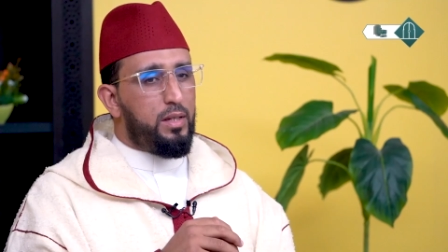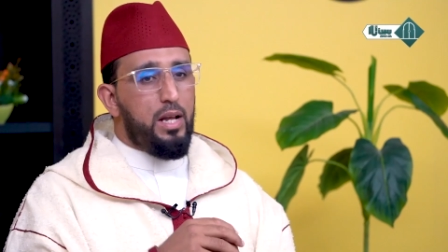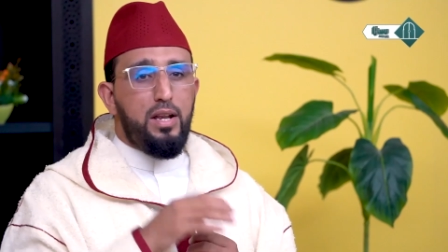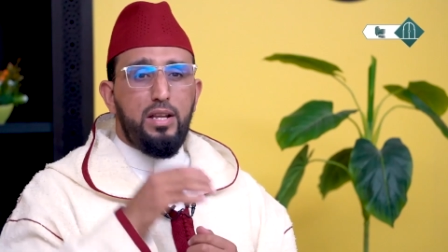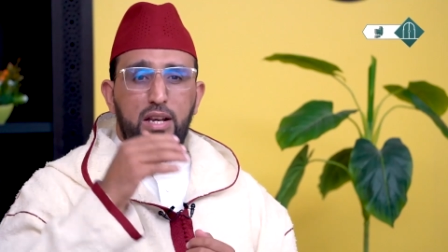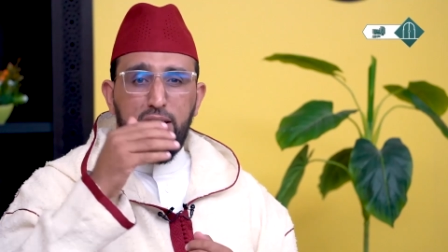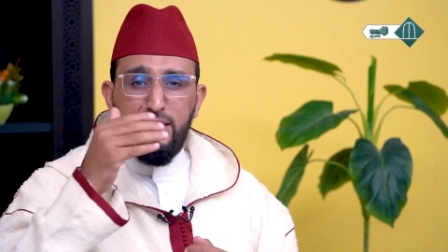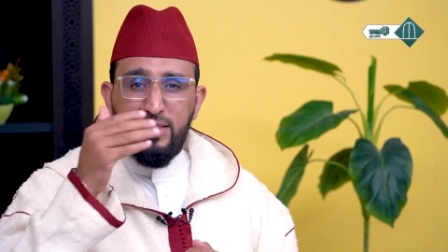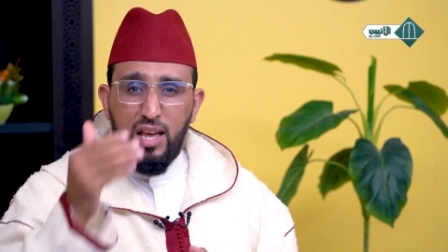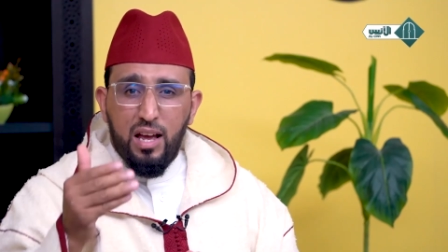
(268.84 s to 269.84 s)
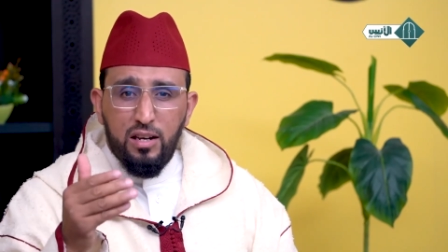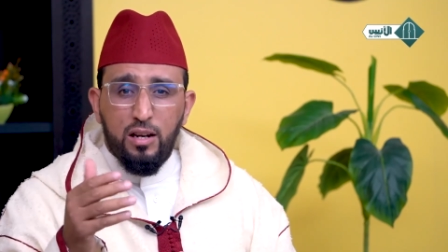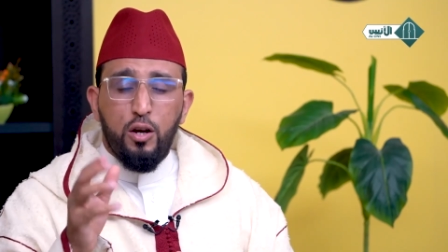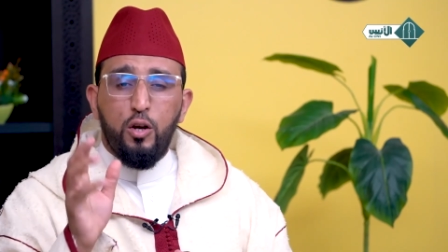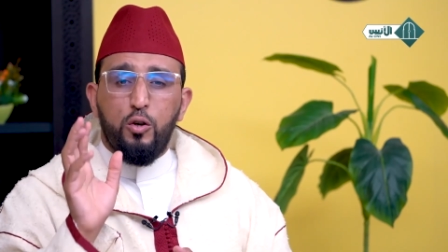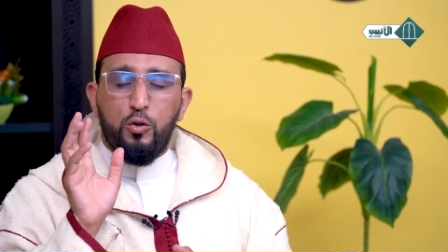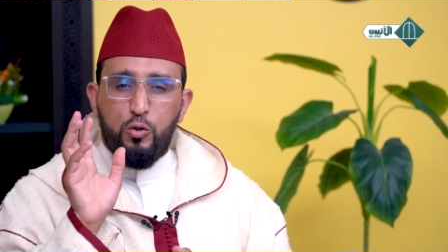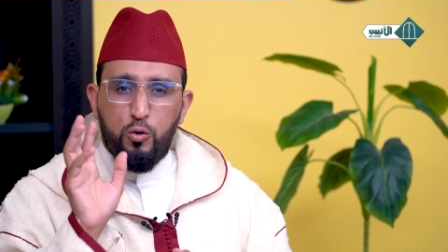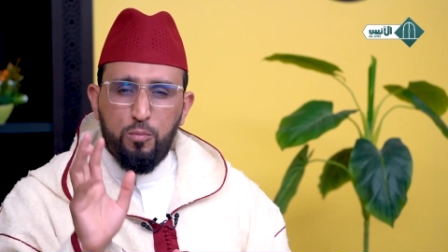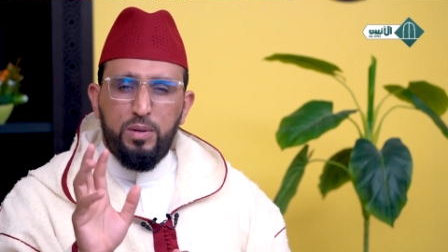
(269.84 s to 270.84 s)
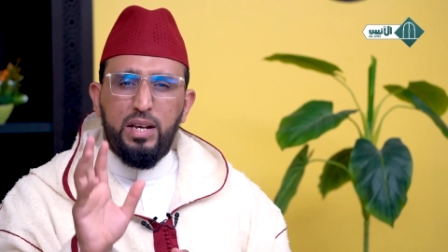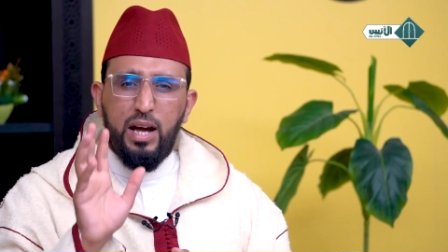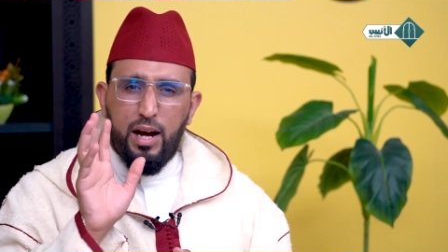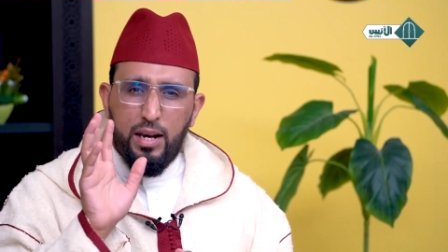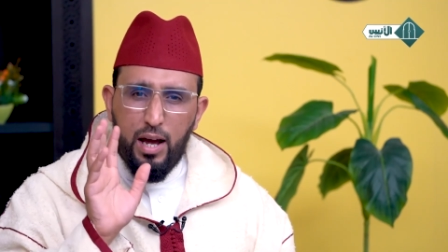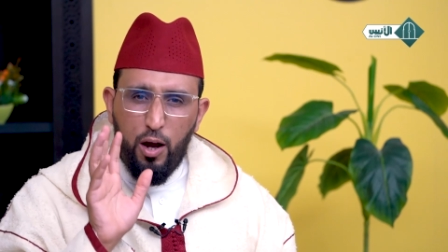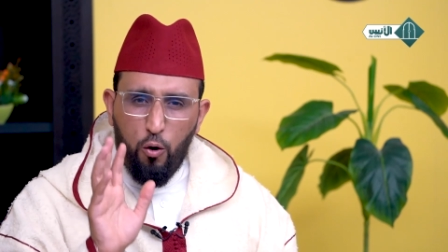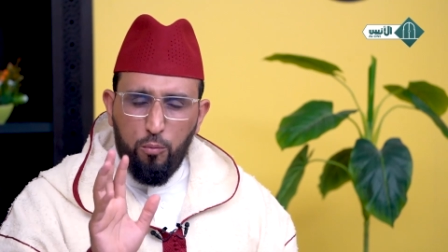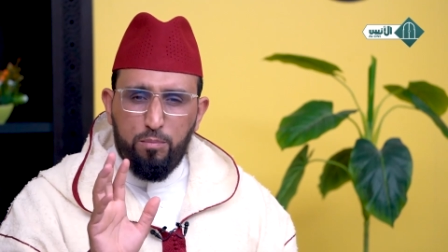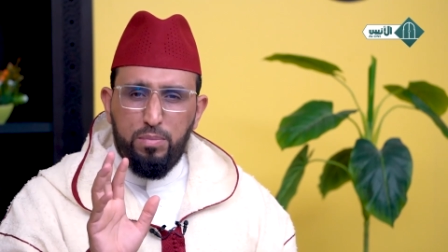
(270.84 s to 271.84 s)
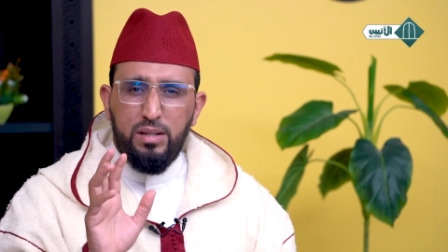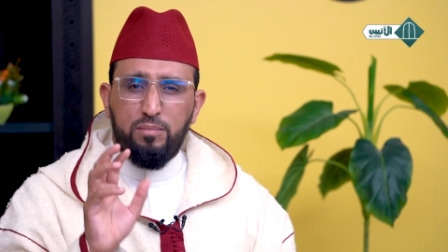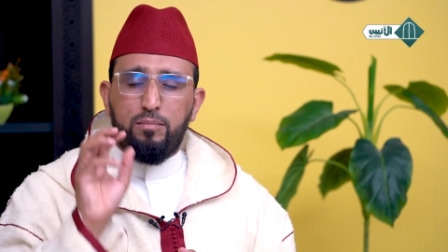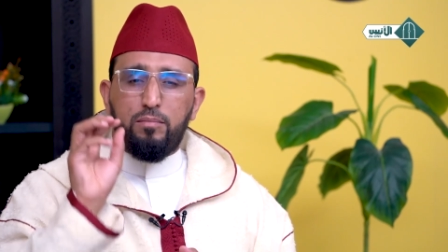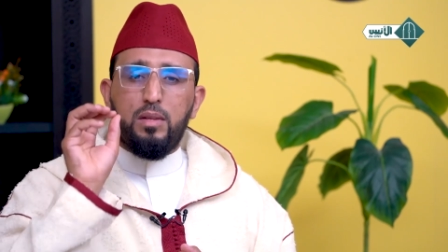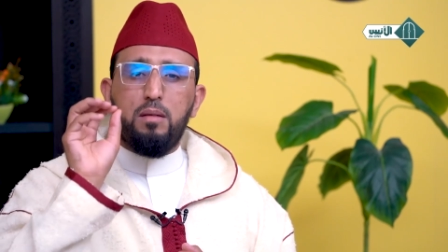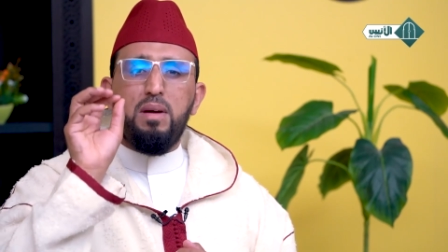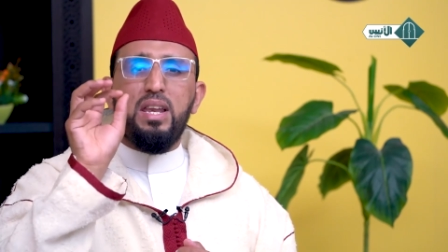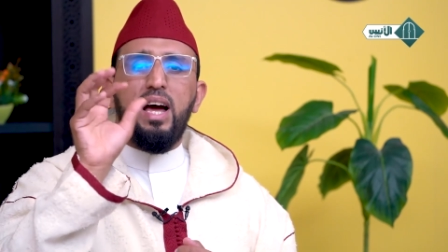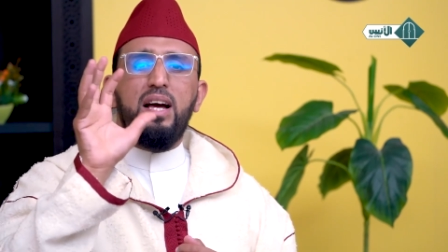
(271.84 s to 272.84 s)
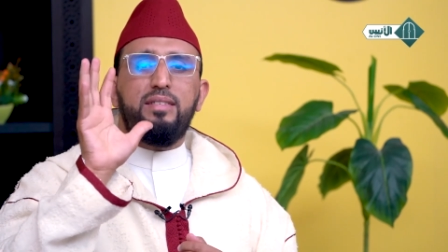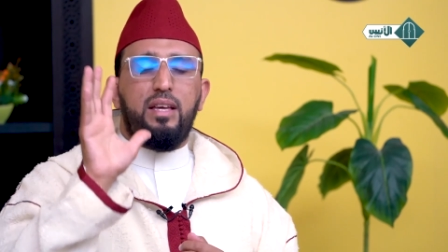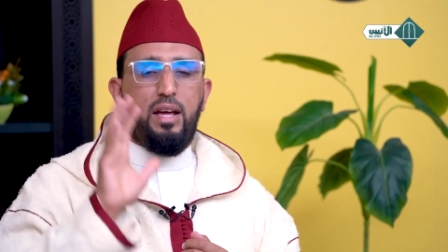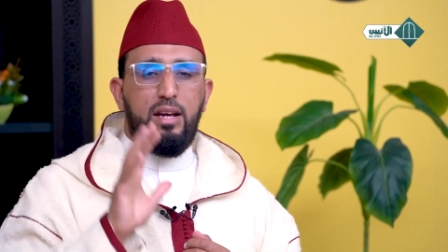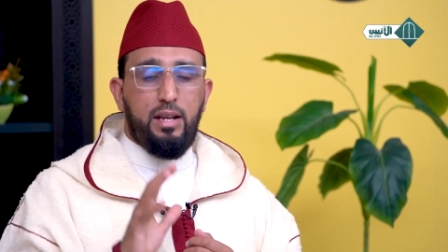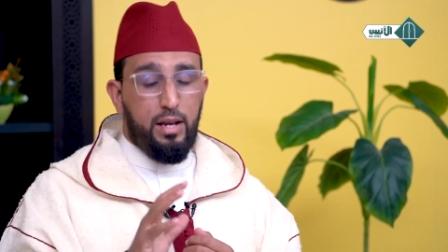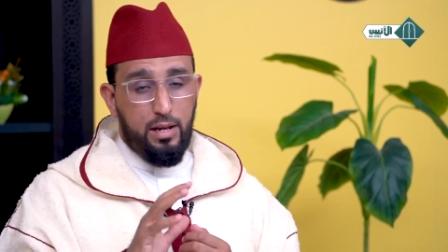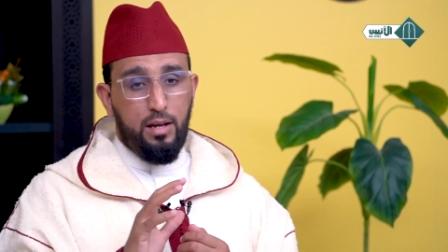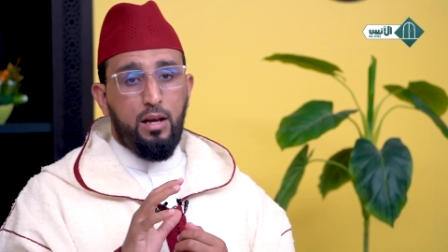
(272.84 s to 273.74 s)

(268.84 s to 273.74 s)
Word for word: لأن الإنسان جبل على حب من أحسن إليه